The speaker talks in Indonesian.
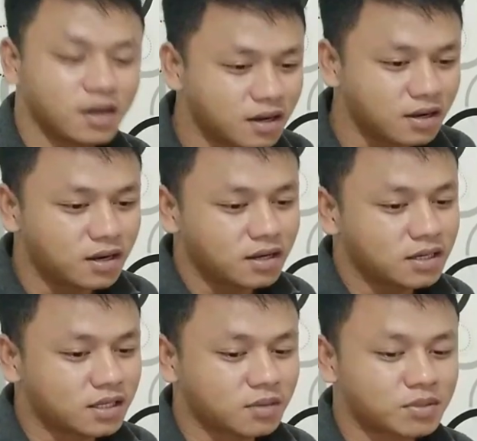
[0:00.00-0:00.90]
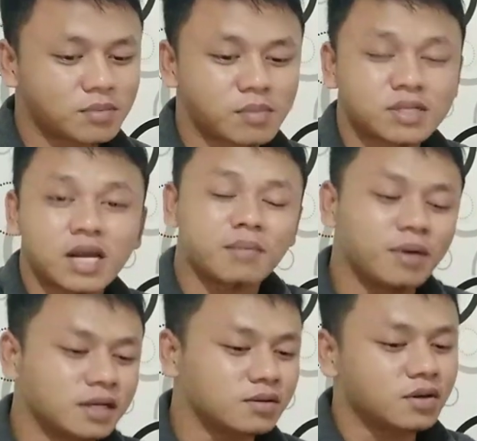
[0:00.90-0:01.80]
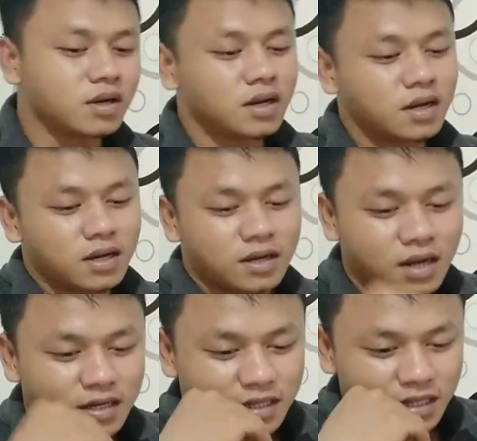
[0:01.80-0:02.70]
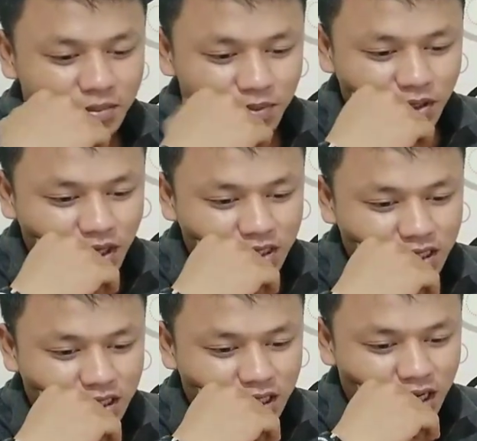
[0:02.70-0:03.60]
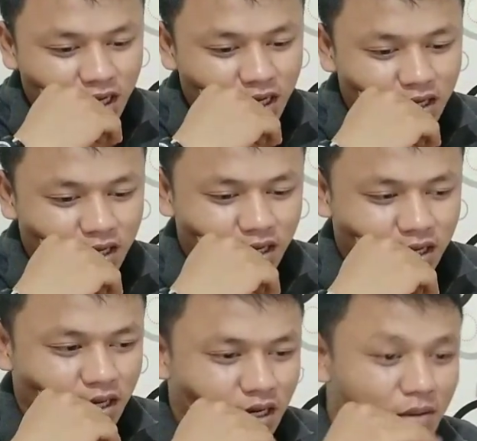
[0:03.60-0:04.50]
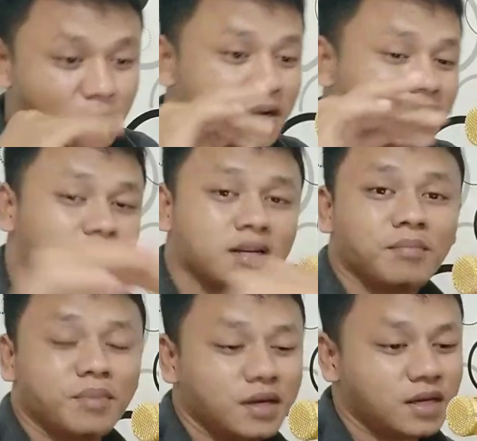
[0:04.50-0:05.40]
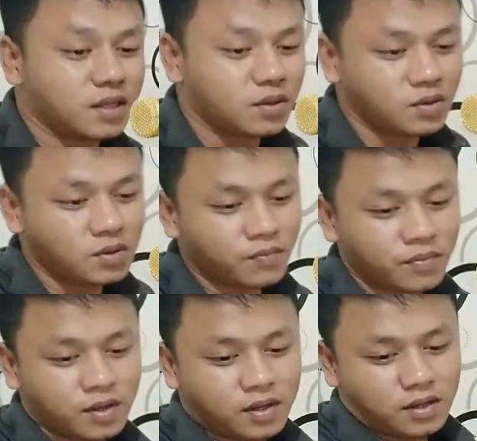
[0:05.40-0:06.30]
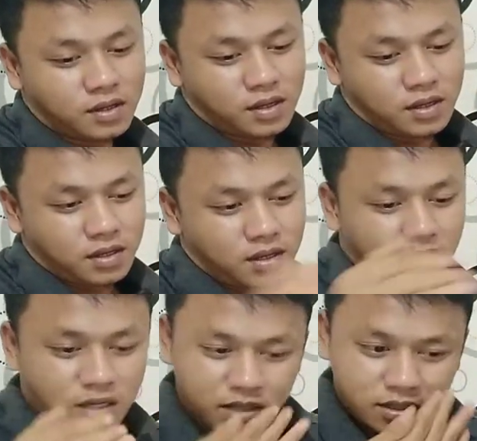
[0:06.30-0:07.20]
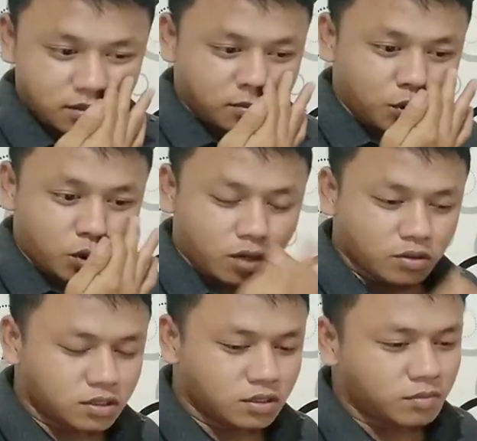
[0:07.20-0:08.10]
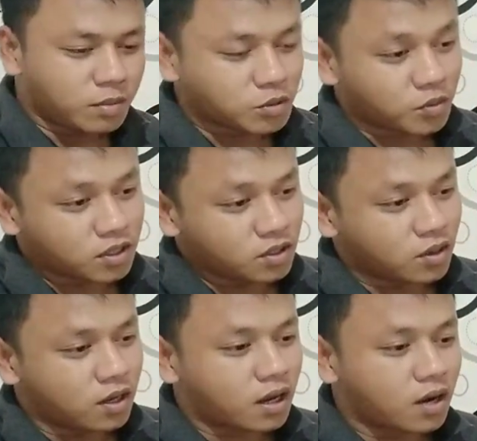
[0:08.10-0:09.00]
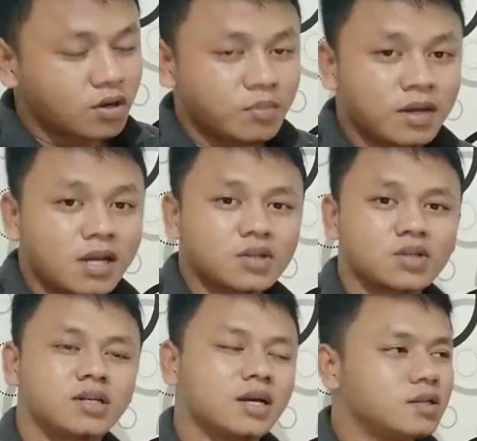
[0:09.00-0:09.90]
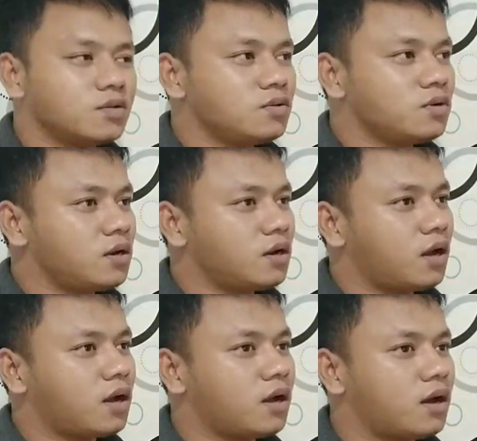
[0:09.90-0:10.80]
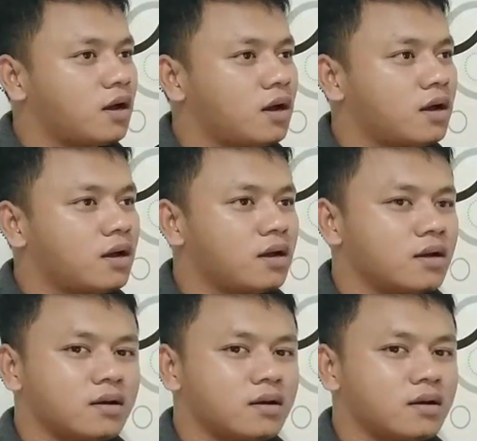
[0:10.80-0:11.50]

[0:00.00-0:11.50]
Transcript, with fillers: ya kita sama-sama bersahabat gitu nah geng jadi videonya sekitar uh, eh, 5 menitan lebih gitu ya menurut aku sih memang seperti itu ya kalau di media sosial itu uh,